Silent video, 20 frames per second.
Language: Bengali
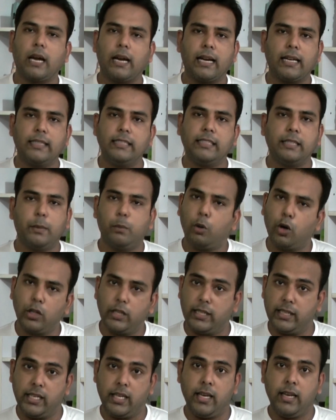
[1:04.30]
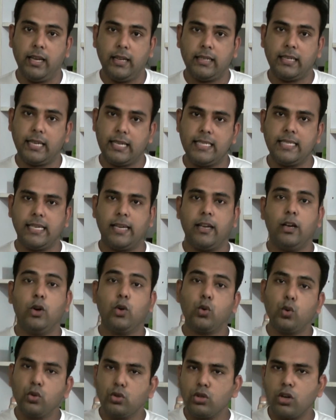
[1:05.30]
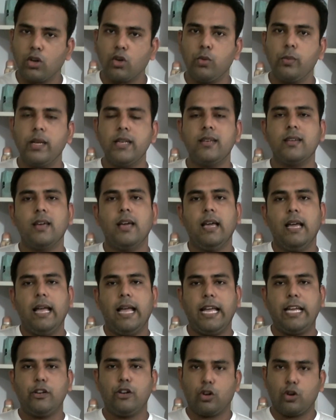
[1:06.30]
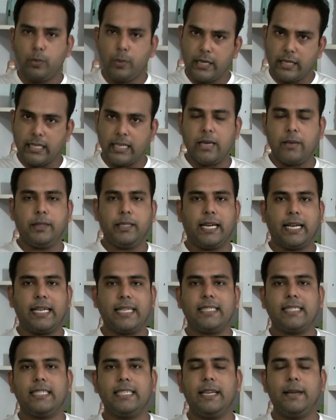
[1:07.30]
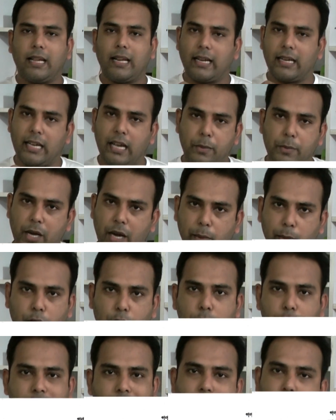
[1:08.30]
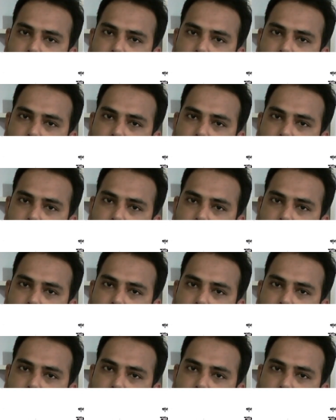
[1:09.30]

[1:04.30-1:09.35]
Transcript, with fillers: টাকা দিতে বলেনি ঠিক আছে কোন ডকুমেন্ট এই ডকুমেন্টটাই আমি দেখাচ্ছি তার আগে আমি আবারও বলছি